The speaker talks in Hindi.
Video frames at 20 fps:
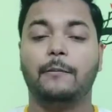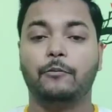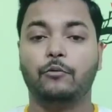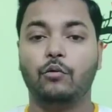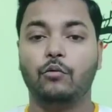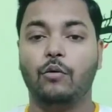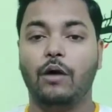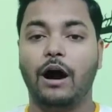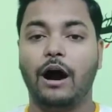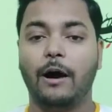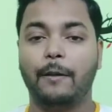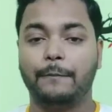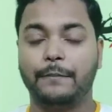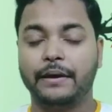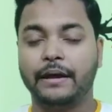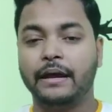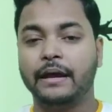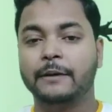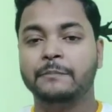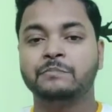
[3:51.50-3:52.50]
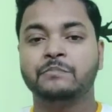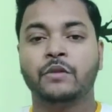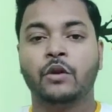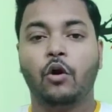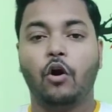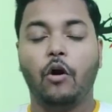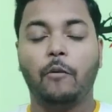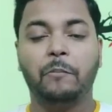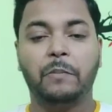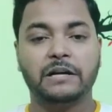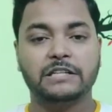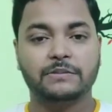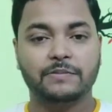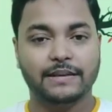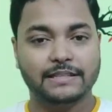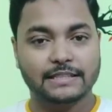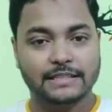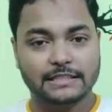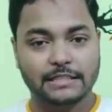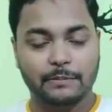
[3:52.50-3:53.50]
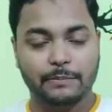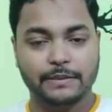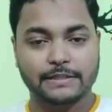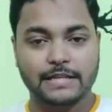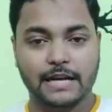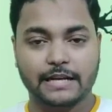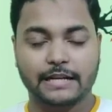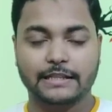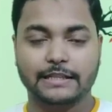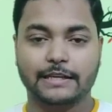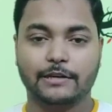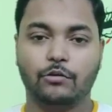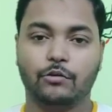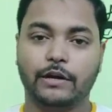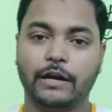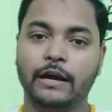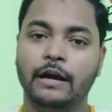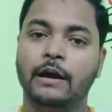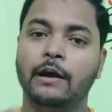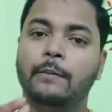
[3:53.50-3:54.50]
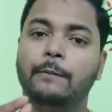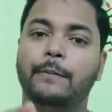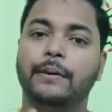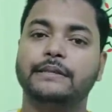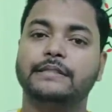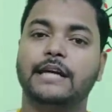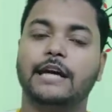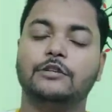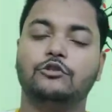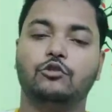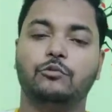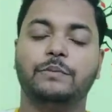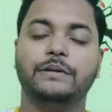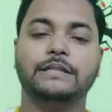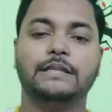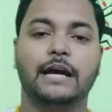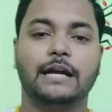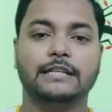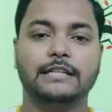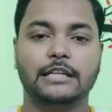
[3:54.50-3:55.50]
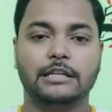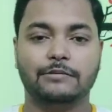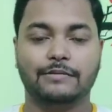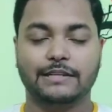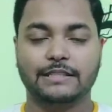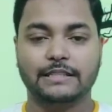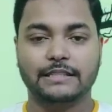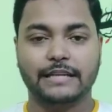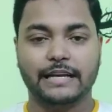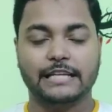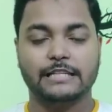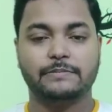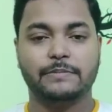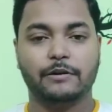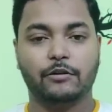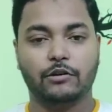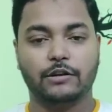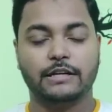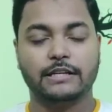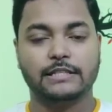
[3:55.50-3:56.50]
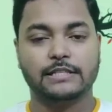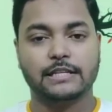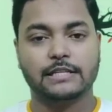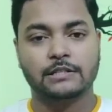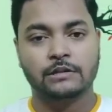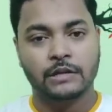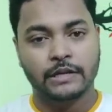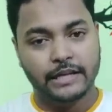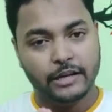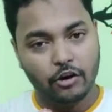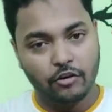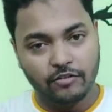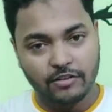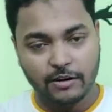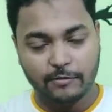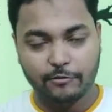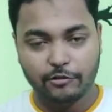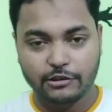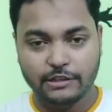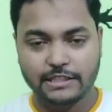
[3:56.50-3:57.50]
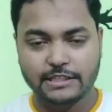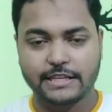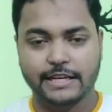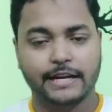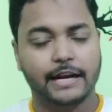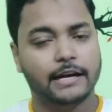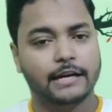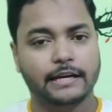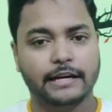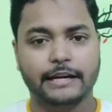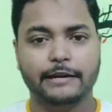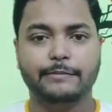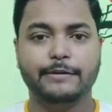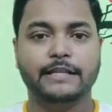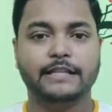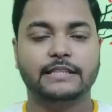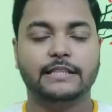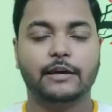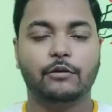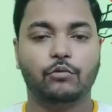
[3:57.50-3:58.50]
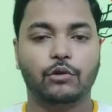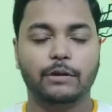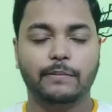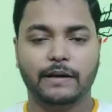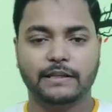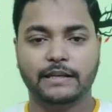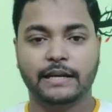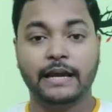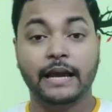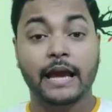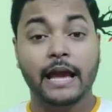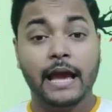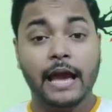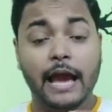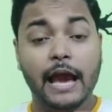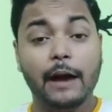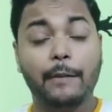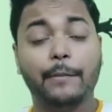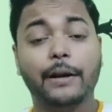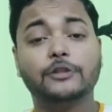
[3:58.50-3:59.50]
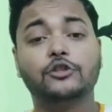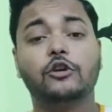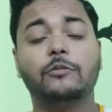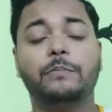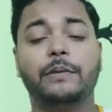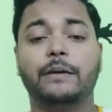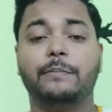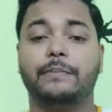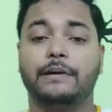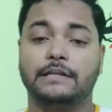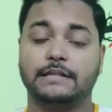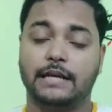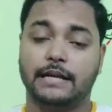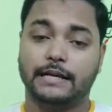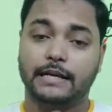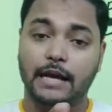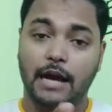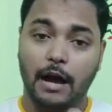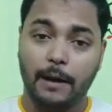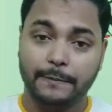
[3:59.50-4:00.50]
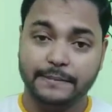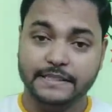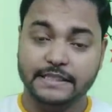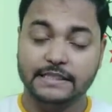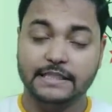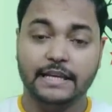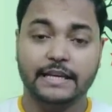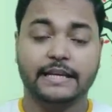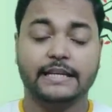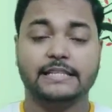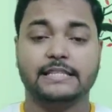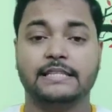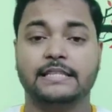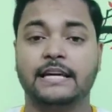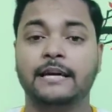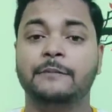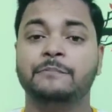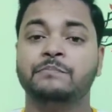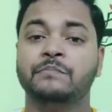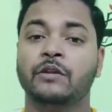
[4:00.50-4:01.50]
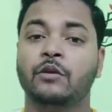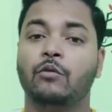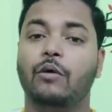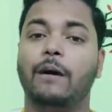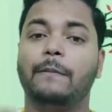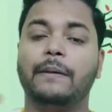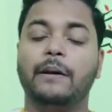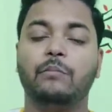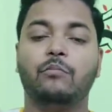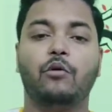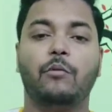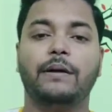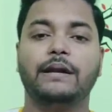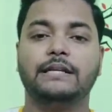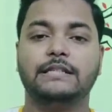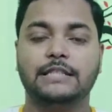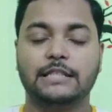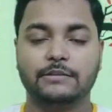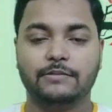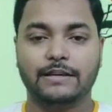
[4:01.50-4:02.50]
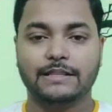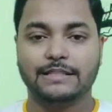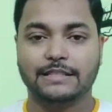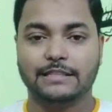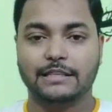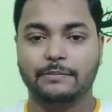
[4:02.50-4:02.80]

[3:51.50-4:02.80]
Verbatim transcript: आपको वहां पे ऑफर्स वाले सेक्शन पे जाके देखोगे पचास रुपीज हंड्रेड परसेंट कैशबैक ऑन रिचार्ज ये ऑफर आपको दिख जाएगा अगर नहीं भी दिखता है कोई बात नहीं अमेजोन पे पर जाके आप सीधे के सीधे वहां पे मोबाइल रिचार्ज वाले